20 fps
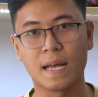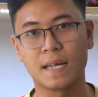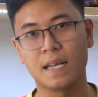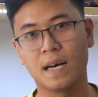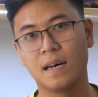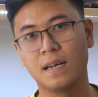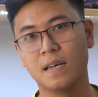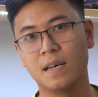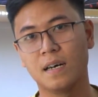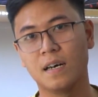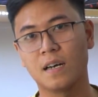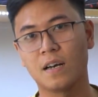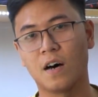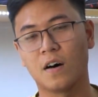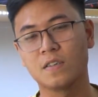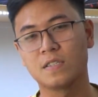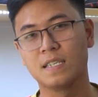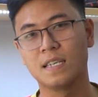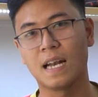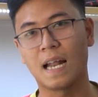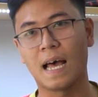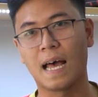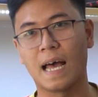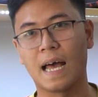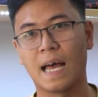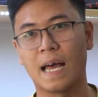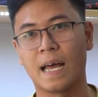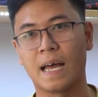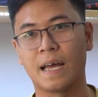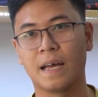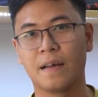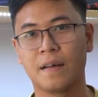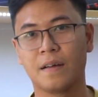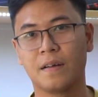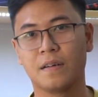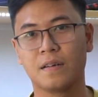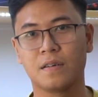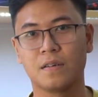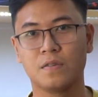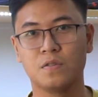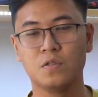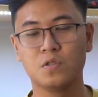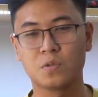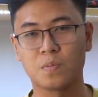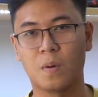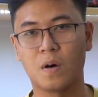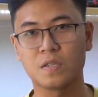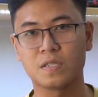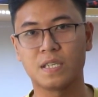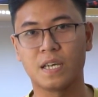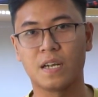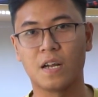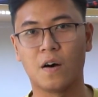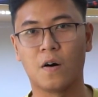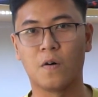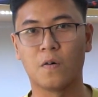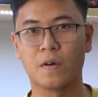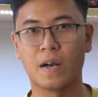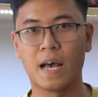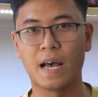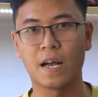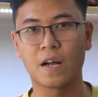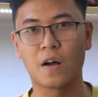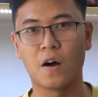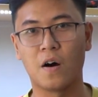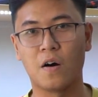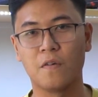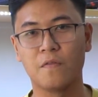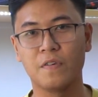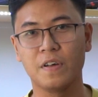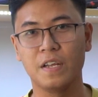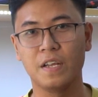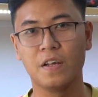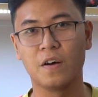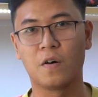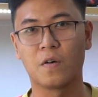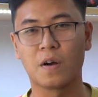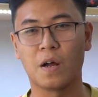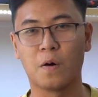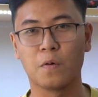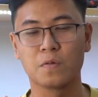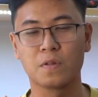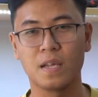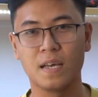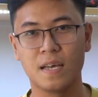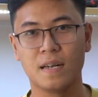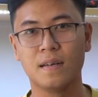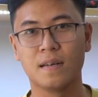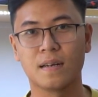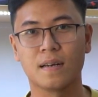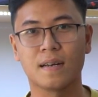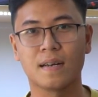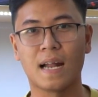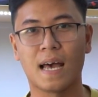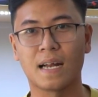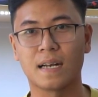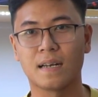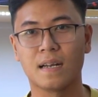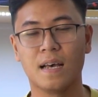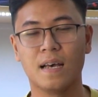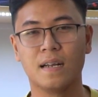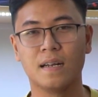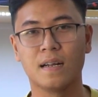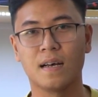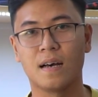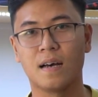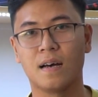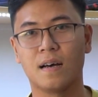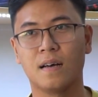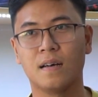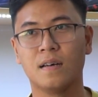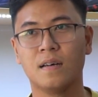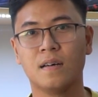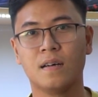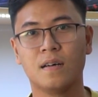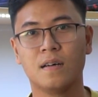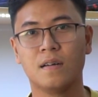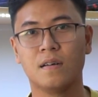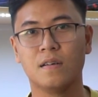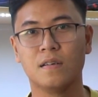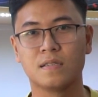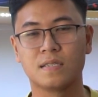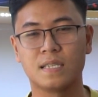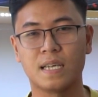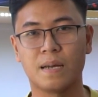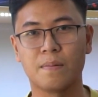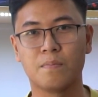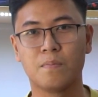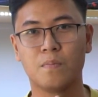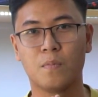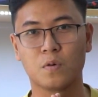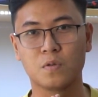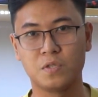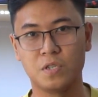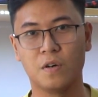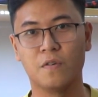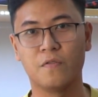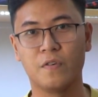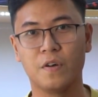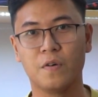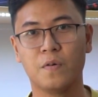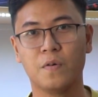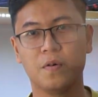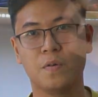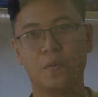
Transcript: đáng nhớ nữa đó chính là Usport Channel đã có video đầu tiên đạt đến uh, lượt xem 1 triệu view